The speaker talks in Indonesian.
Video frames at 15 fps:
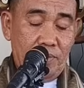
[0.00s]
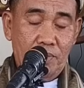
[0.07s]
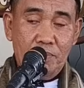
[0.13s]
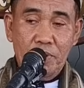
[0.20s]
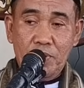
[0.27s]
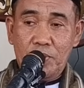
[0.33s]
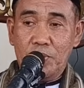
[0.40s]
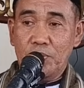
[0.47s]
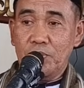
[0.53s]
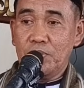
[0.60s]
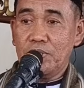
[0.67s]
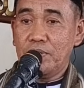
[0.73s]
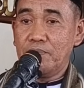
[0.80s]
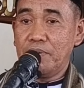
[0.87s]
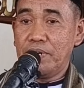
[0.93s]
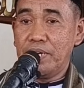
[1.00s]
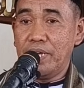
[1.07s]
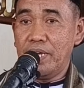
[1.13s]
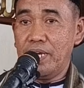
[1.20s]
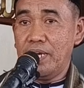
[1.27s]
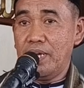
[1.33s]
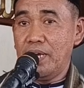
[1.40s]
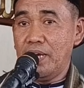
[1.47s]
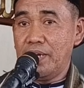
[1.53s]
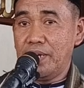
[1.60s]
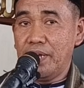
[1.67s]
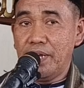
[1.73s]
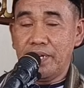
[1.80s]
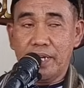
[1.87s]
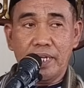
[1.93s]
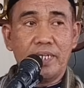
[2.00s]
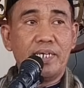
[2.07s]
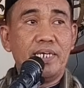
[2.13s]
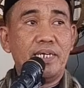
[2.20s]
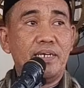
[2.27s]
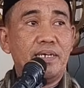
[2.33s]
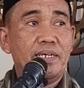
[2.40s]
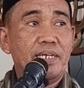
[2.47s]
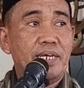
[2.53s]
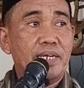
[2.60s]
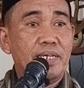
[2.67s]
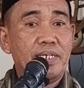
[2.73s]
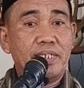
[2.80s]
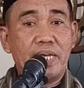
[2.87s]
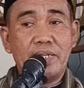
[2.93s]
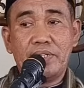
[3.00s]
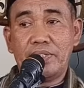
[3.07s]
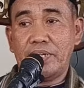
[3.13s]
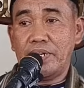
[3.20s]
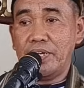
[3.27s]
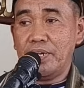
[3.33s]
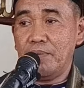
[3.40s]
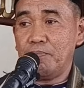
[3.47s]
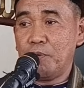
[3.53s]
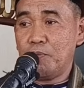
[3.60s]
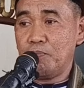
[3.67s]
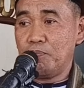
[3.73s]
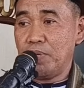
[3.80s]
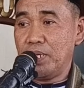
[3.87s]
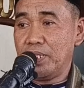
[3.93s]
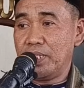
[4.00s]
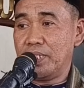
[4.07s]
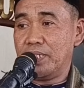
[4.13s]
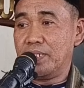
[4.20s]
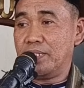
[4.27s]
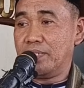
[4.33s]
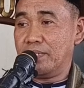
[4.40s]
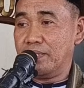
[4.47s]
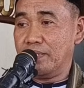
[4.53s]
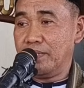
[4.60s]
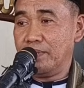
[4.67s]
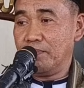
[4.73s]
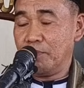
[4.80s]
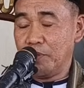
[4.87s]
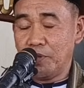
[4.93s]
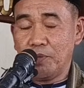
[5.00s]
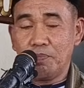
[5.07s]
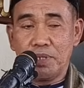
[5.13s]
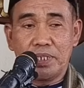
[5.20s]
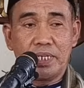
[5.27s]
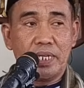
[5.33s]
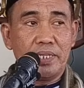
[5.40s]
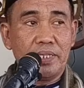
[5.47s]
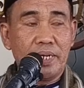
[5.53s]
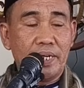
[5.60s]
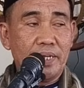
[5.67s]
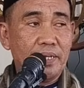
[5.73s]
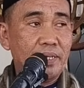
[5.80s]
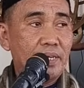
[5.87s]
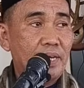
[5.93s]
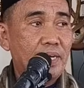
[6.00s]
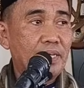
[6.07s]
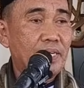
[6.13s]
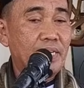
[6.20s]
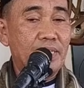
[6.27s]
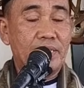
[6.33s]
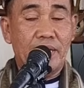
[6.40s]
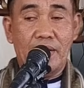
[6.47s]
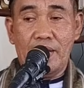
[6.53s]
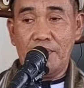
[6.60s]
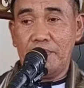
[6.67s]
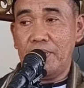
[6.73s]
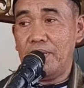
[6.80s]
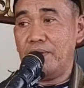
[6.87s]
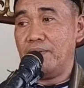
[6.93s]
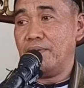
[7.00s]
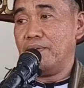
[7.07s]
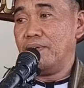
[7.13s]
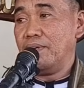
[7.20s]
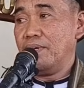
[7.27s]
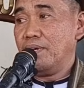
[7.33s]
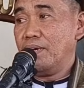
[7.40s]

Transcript: wabilusus kepada anak-anak ki dari santri Pompes Pondok Pesantren yang di Talawe.